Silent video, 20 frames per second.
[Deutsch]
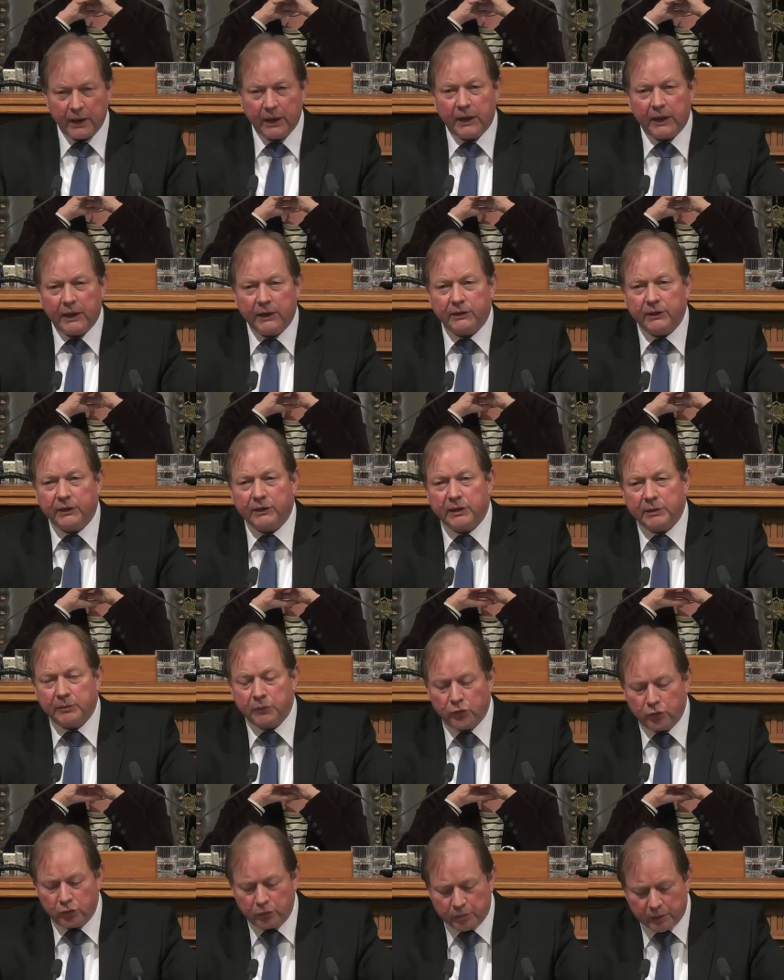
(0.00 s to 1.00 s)
Es ist im
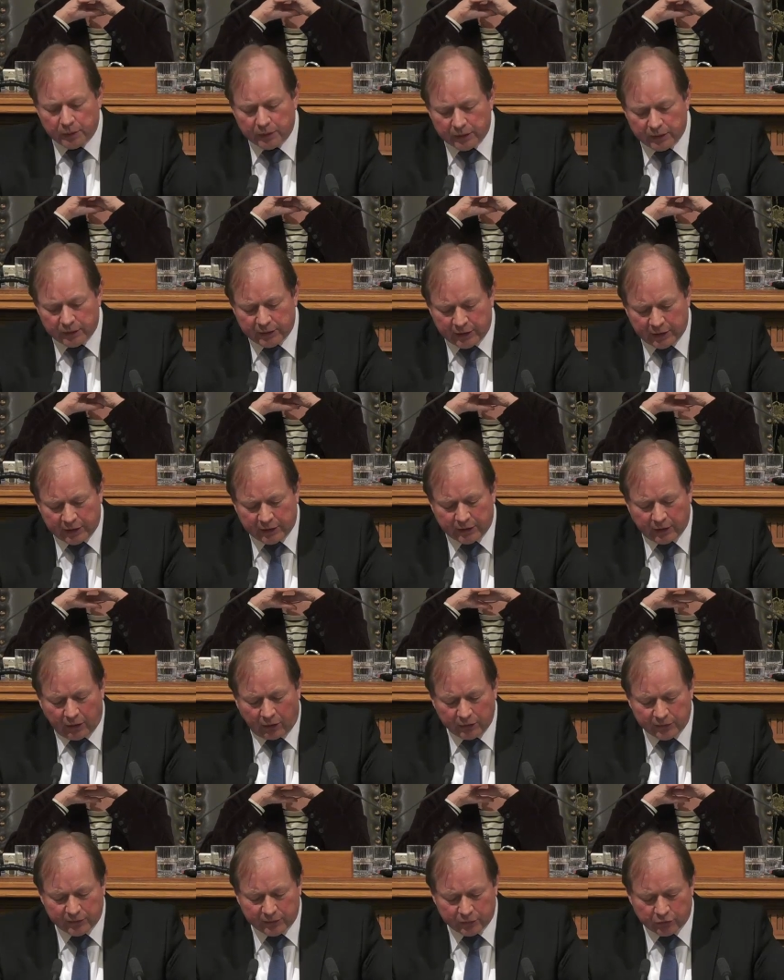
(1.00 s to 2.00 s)
Übrigen nicht
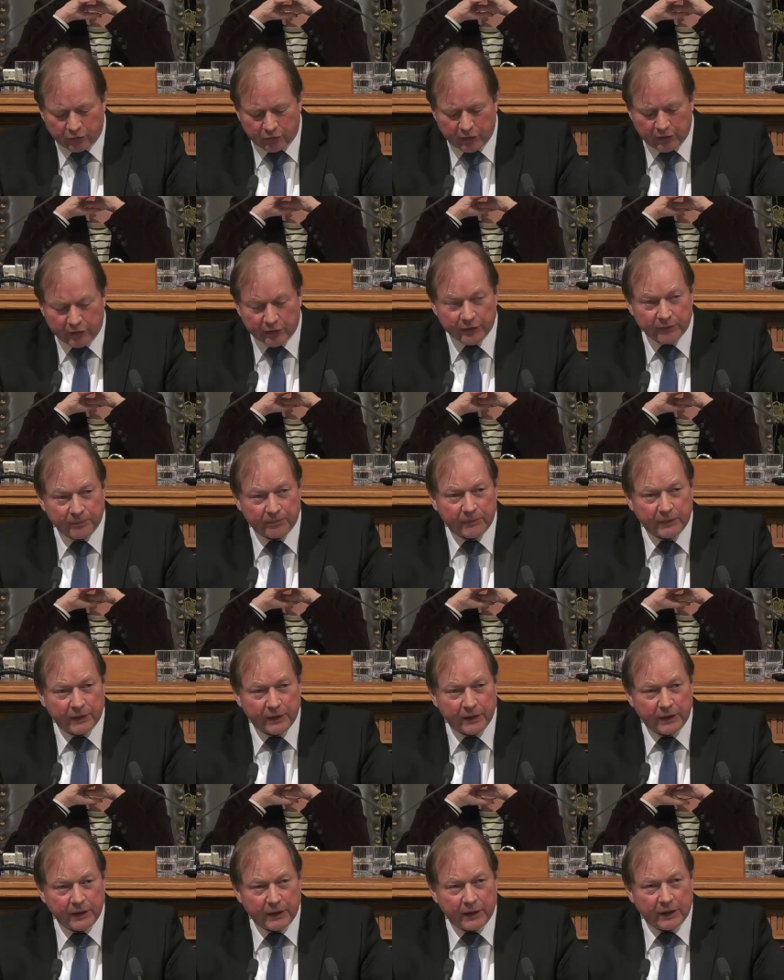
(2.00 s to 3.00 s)
auszuschließen,
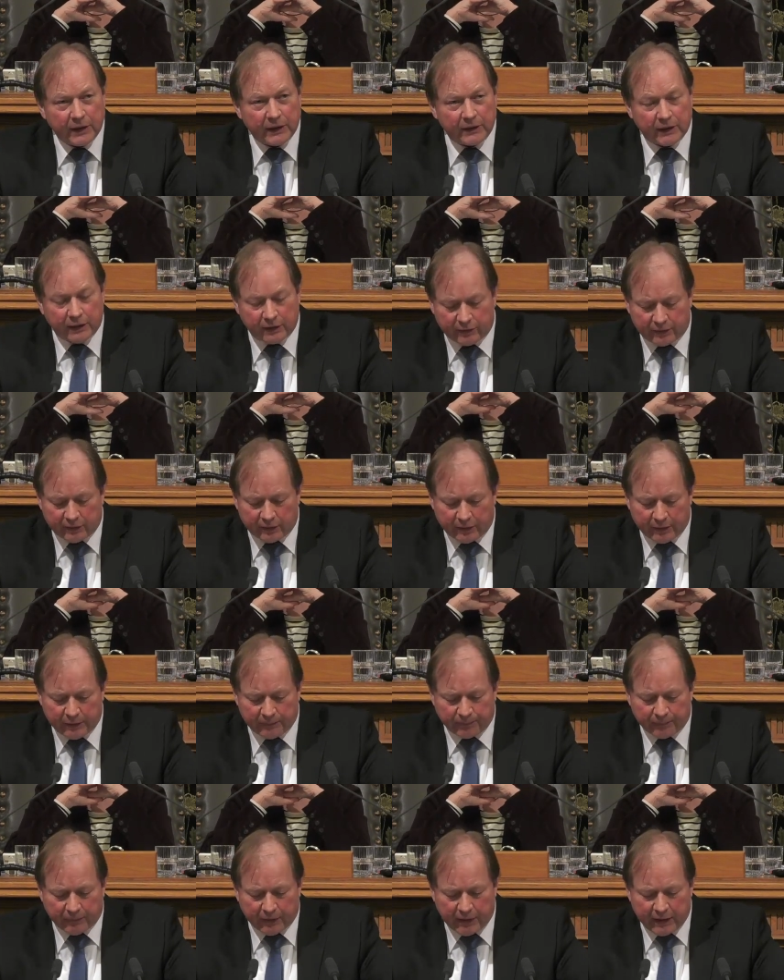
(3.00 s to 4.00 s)
dass
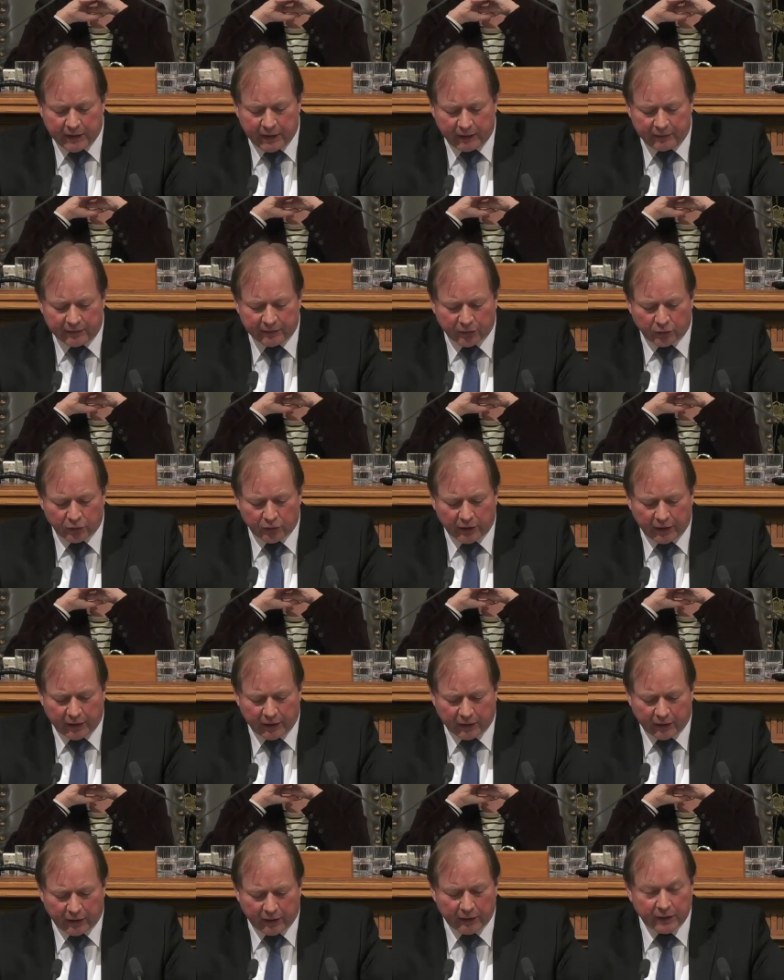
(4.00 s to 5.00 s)
ähm,
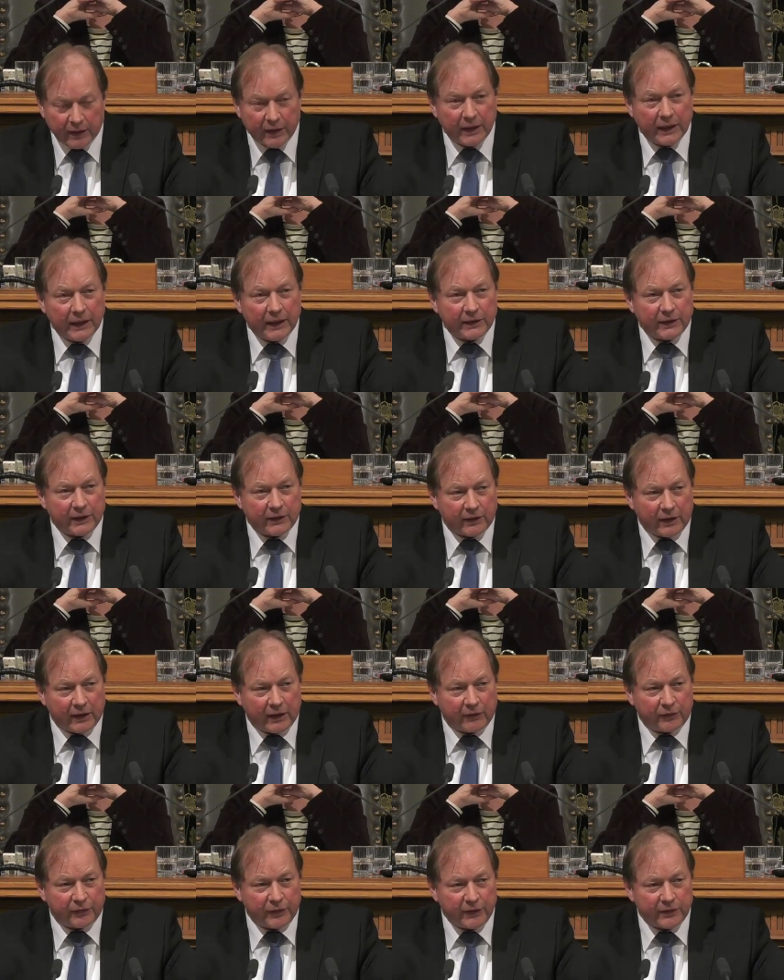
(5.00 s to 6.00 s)
IS-Rückkehrer der
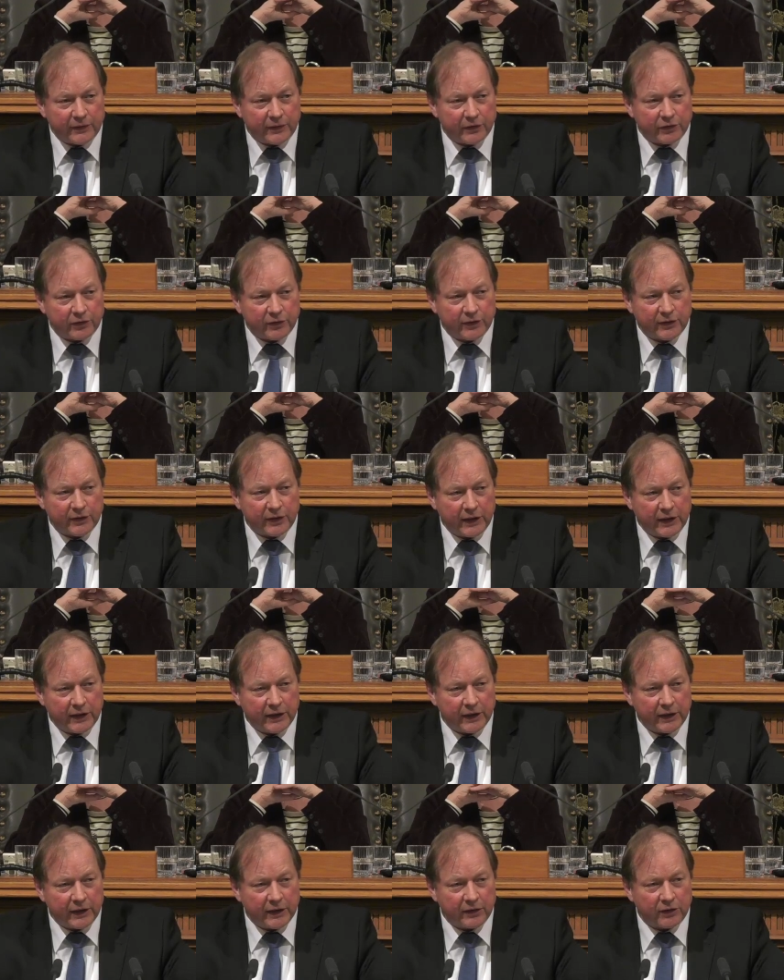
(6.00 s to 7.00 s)
salafistischen Szene
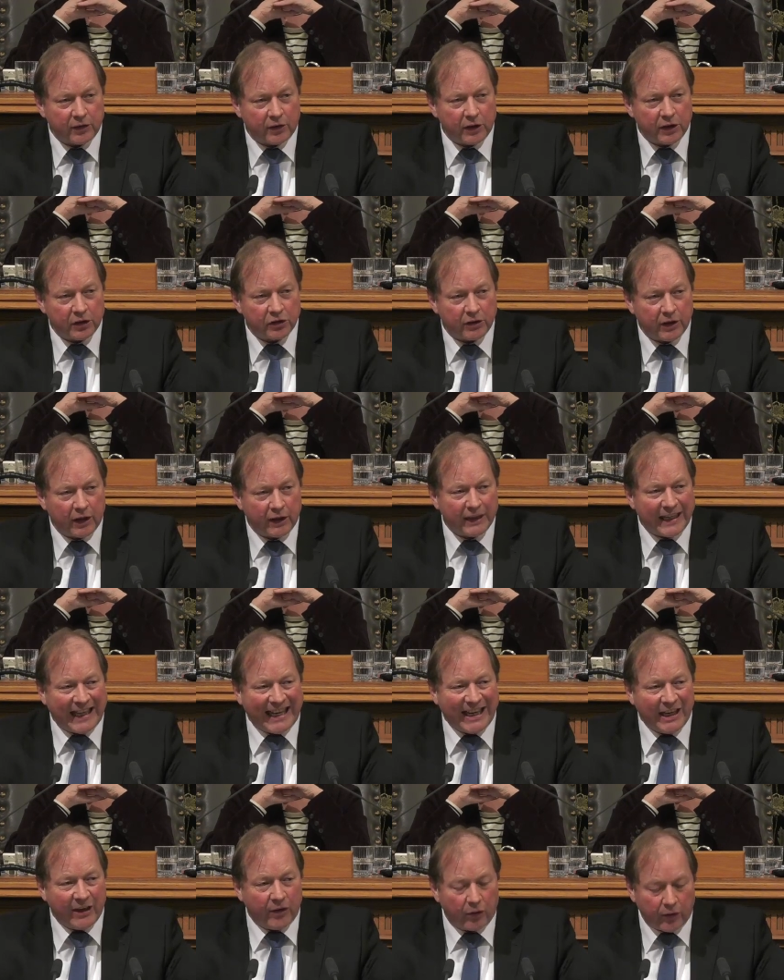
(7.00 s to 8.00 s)
in Deutschland
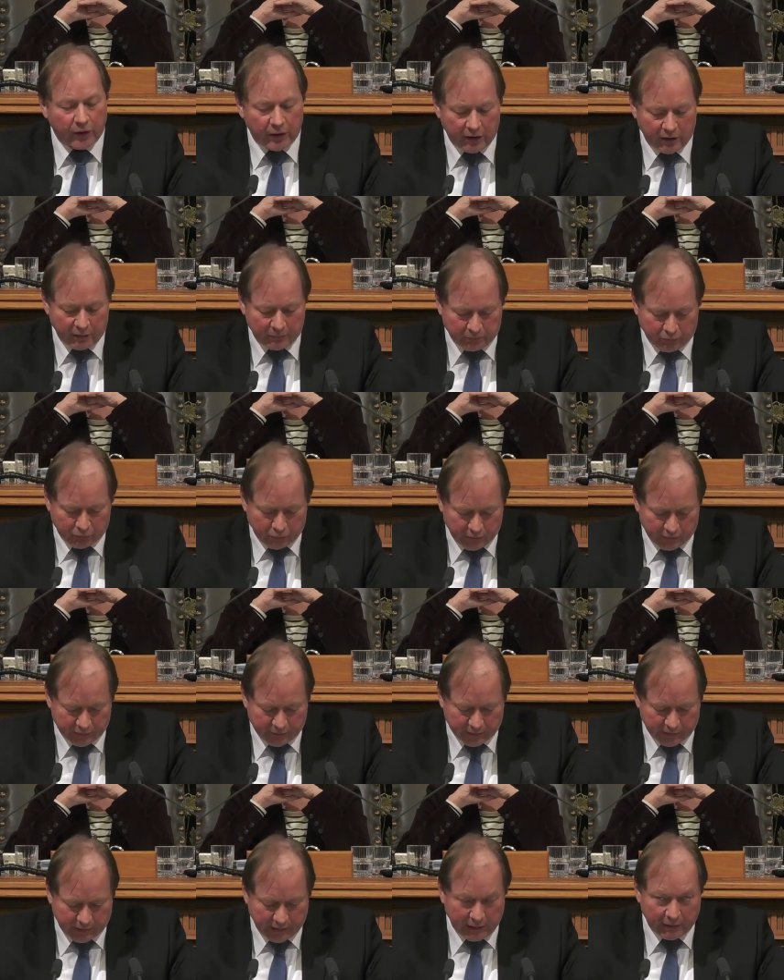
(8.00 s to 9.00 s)
neue Impulse
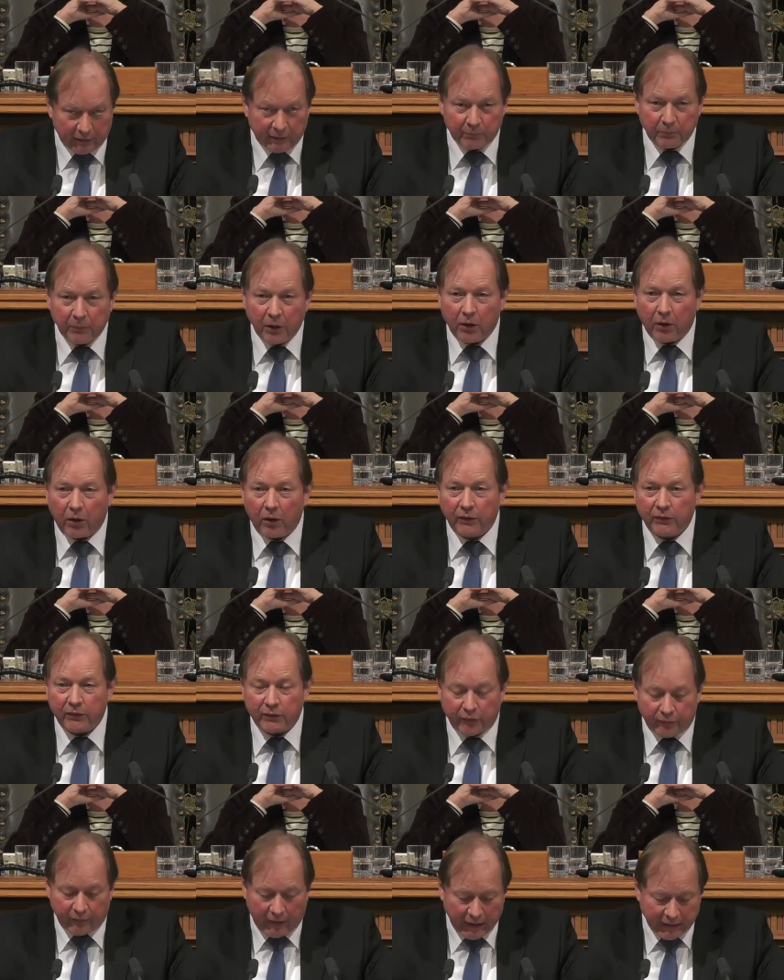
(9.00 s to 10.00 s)
geben und
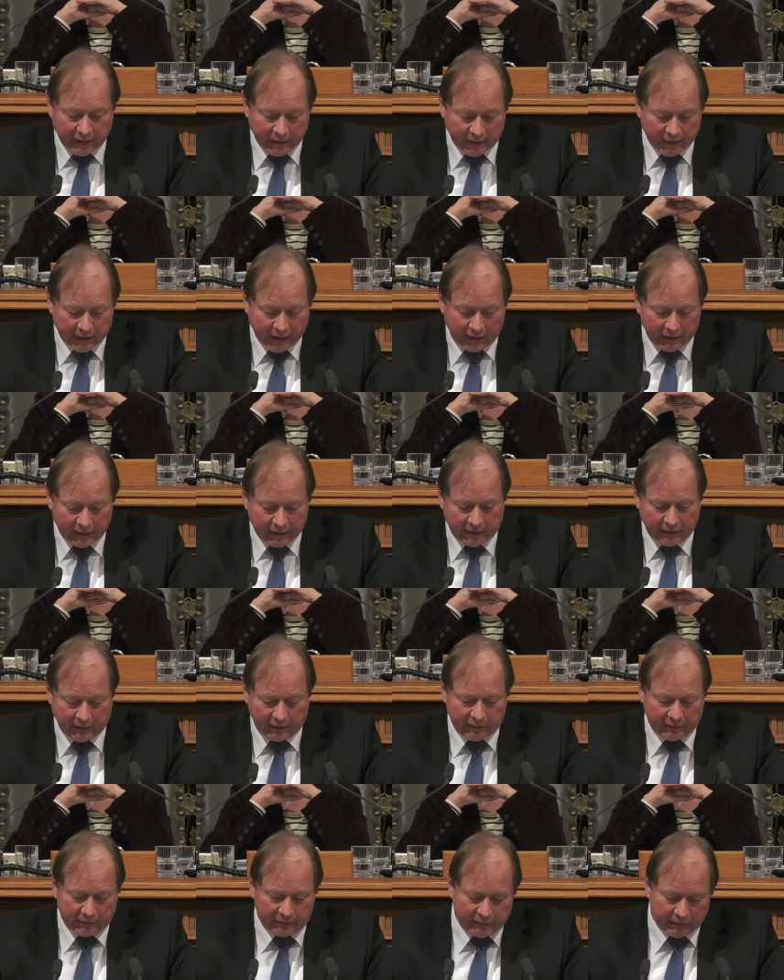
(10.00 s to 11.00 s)
zur weiteren
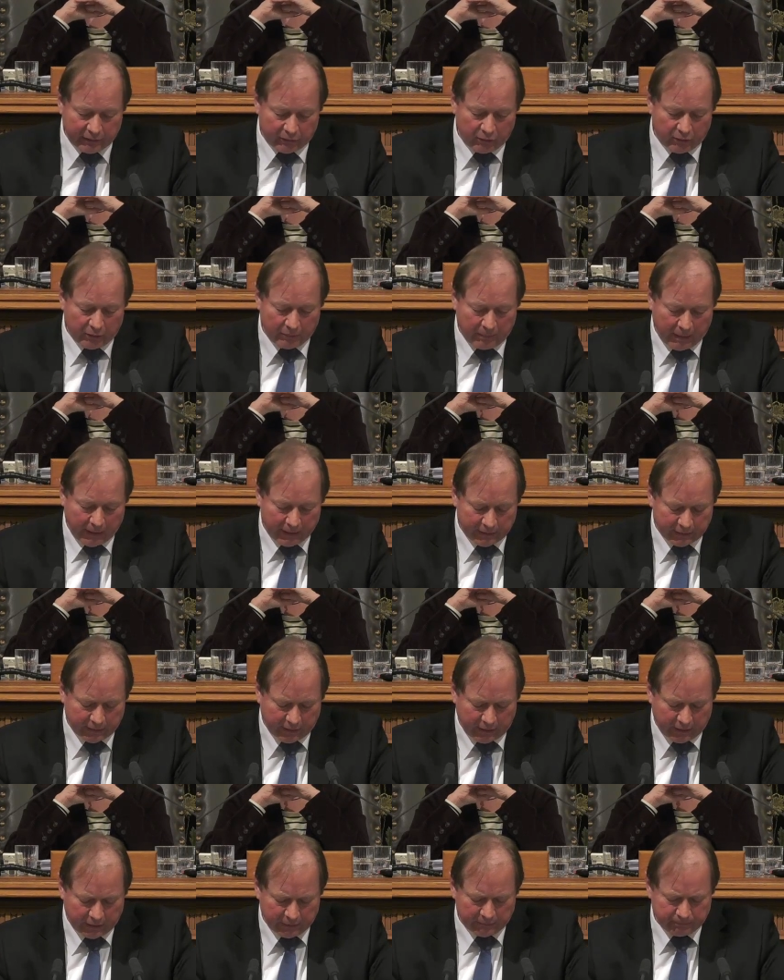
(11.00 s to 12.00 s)
Radikalisierung
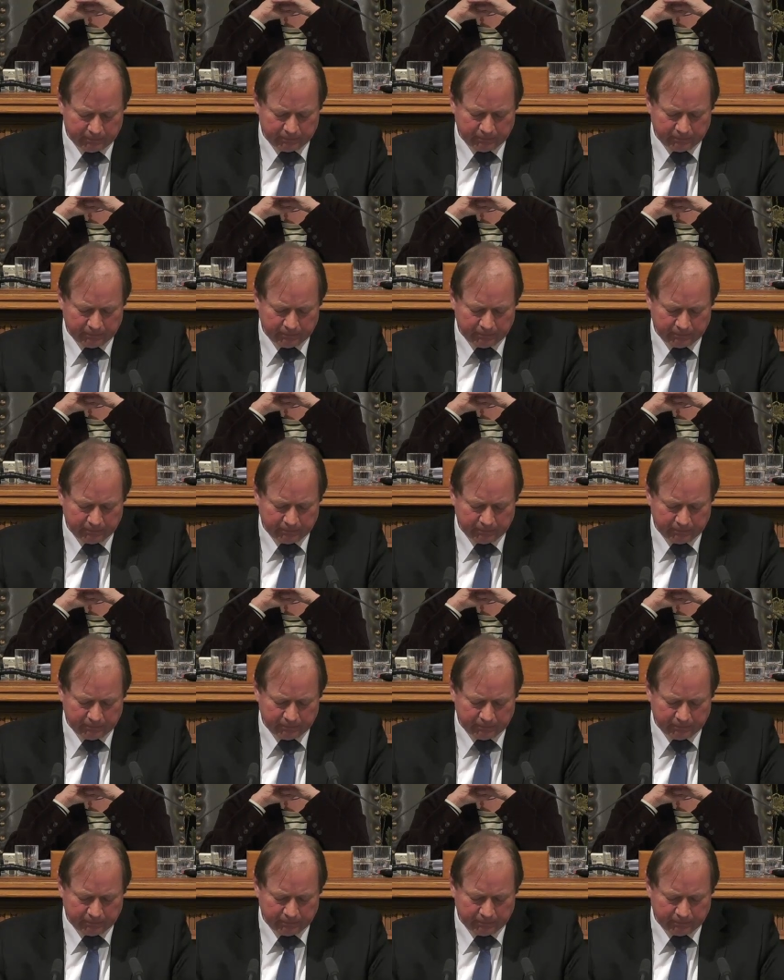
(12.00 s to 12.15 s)
beitragen.